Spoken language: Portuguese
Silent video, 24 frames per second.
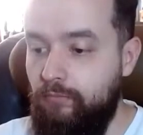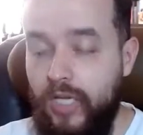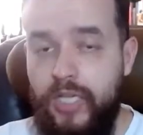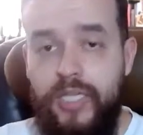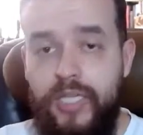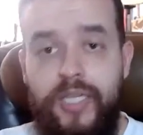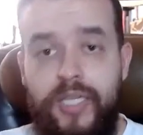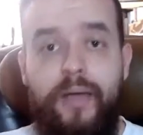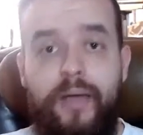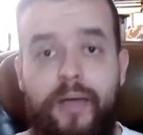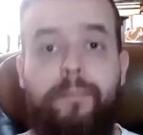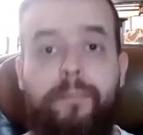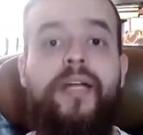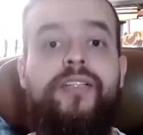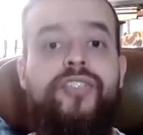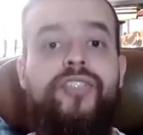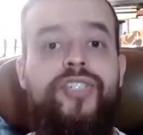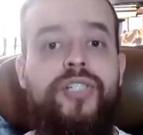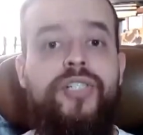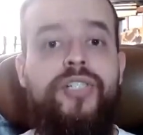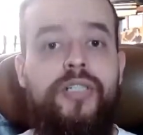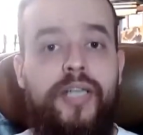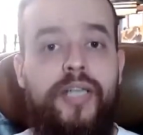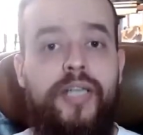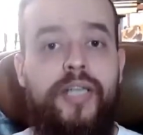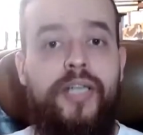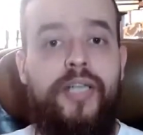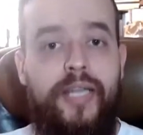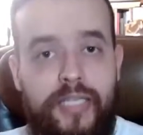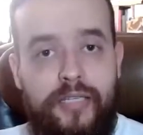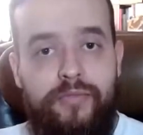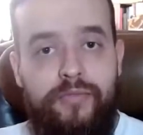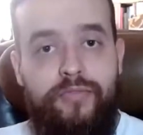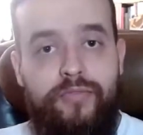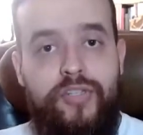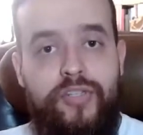e a partir
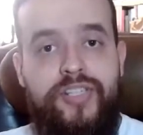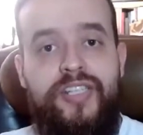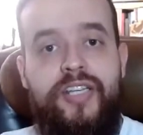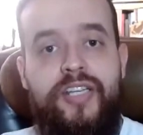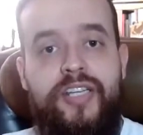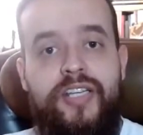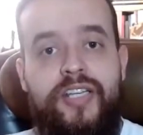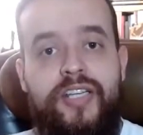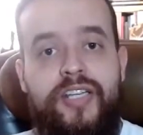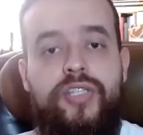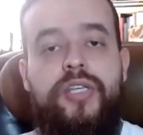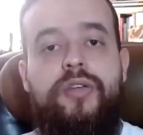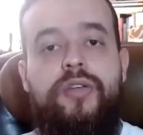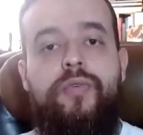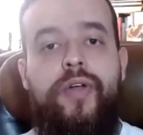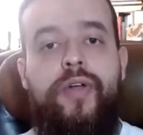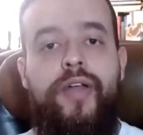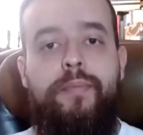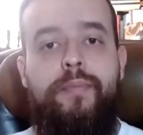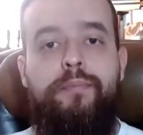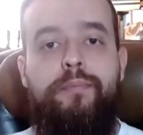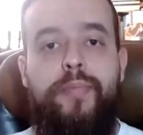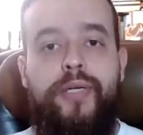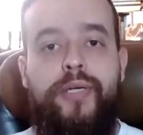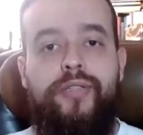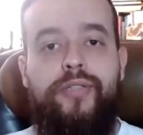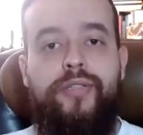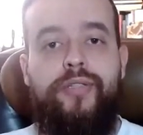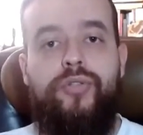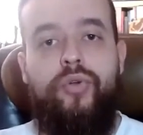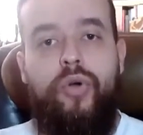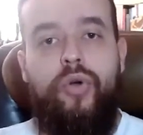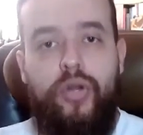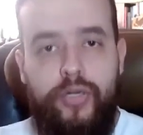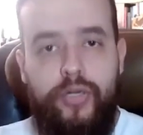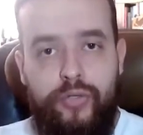daí, você adquire um
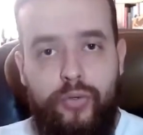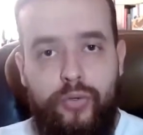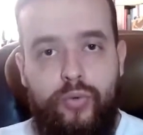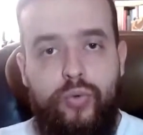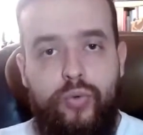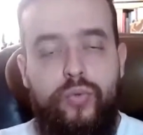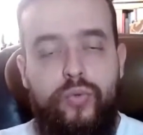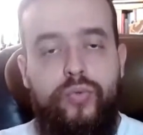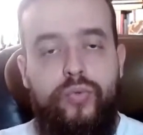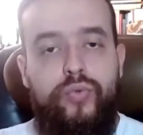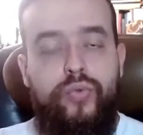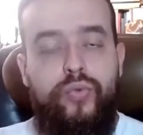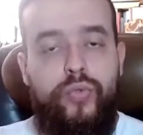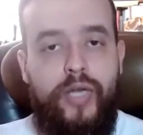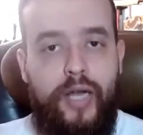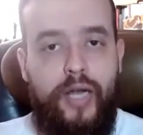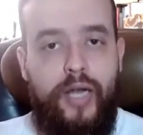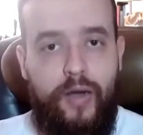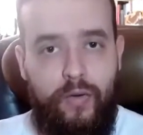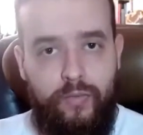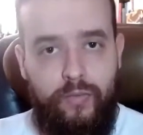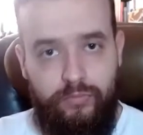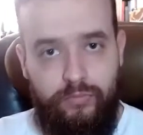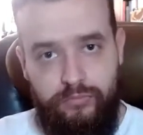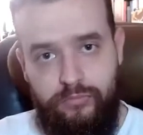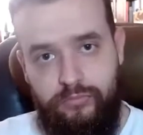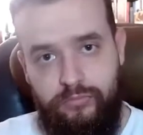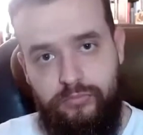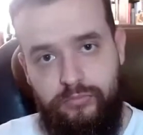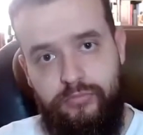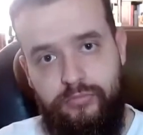repertório cultural,